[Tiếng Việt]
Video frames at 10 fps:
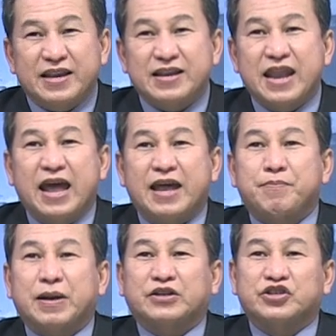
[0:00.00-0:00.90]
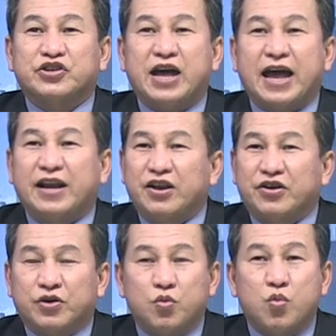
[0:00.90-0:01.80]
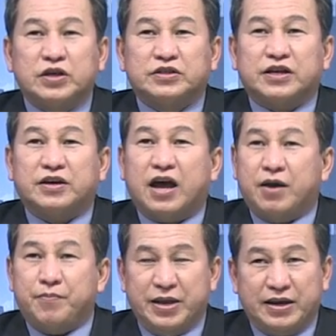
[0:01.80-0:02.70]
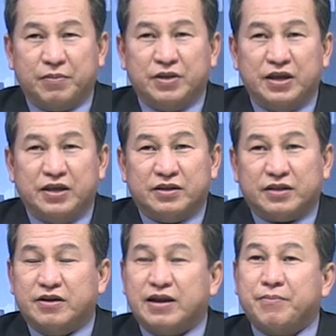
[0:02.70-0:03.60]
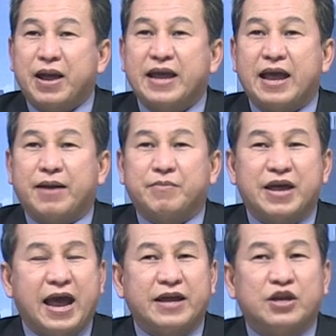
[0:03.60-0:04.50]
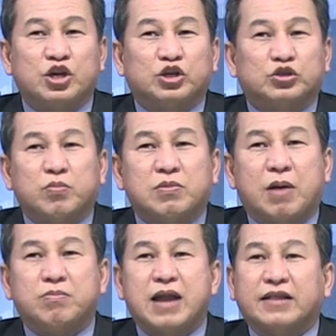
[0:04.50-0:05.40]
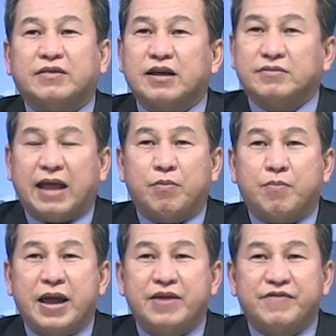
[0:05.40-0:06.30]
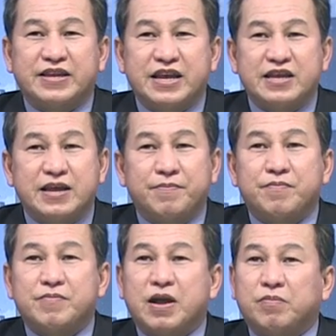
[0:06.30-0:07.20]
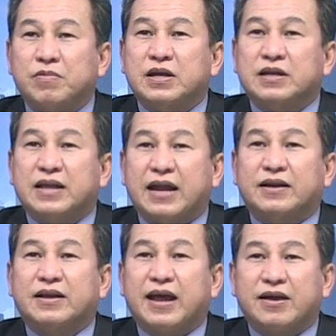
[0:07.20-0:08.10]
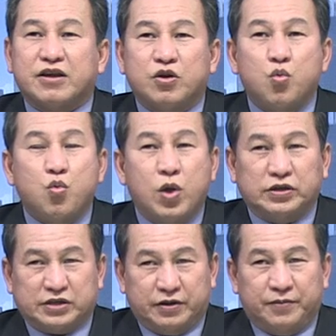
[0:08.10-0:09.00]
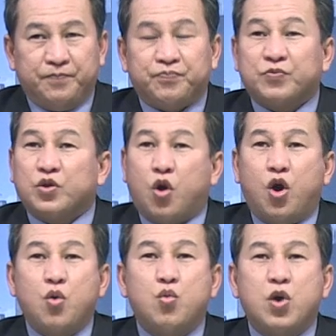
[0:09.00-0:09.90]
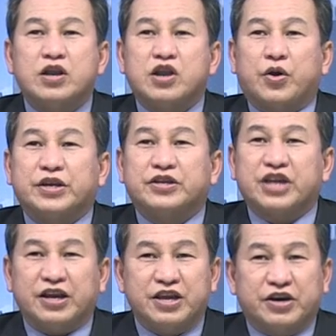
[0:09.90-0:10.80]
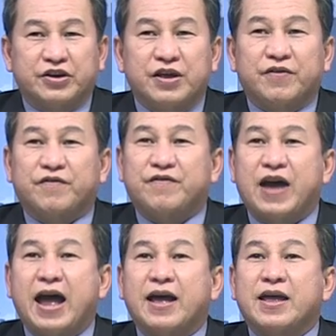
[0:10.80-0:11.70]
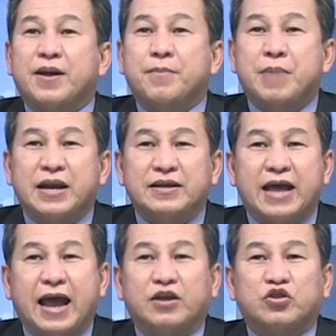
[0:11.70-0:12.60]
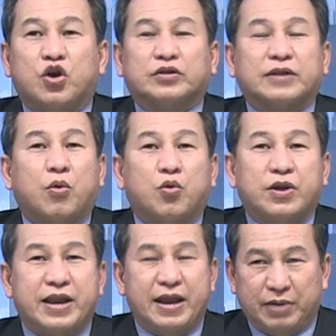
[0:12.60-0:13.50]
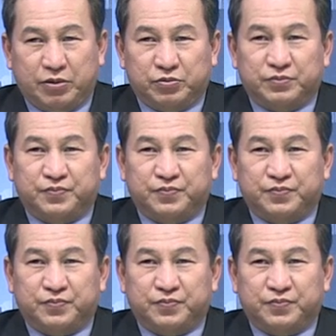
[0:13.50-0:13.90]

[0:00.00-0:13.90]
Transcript: Để bành trướng ảnh hưởng quân sự ở Biển Đông, từ năm 2012, Trung Cộng đã tân tạo 7 vị trí chiếm đóng thành căn cứ quân sự, có quân đội chấn giữ và bến cảng cho tàu neo đậu.